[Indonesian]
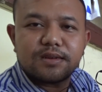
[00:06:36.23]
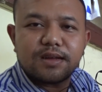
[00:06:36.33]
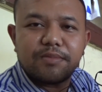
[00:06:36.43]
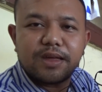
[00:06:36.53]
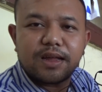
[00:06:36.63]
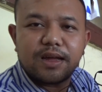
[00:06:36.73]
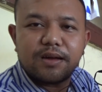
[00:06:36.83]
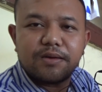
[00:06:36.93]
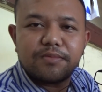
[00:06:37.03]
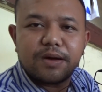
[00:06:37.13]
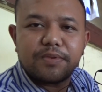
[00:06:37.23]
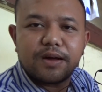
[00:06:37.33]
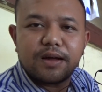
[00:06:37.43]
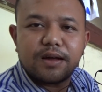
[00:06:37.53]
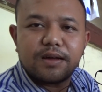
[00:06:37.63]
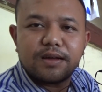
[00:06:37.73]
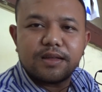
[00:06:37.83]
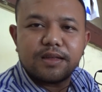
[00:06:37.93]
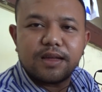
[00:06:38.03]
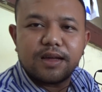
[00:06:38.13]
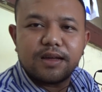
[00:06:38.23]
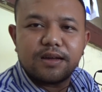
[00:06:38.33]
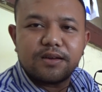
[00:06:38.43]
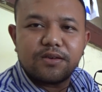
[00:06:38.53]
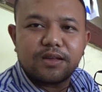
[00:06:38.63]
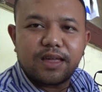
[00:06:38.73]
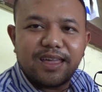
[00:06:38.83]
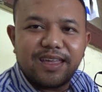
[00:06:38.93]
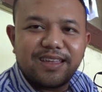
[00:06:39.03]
kamera Bapak ya oke okay.